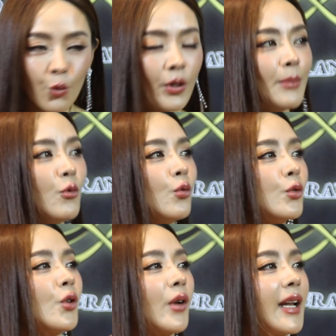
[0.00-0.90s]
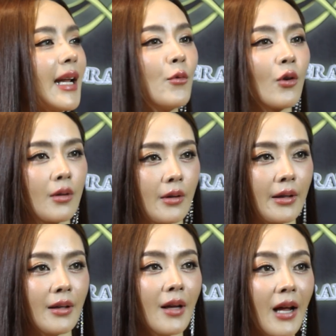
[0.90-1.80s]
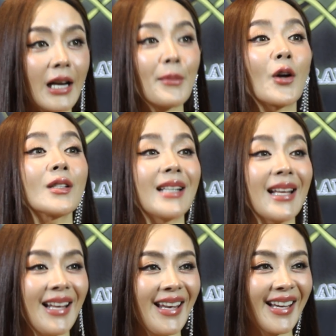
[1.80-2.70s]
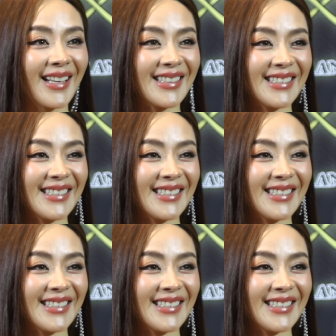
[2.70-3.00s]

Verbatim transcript: อุทิศบุญกุศลให้ท่านหมดเลย แล้วมันก็จะได้เลข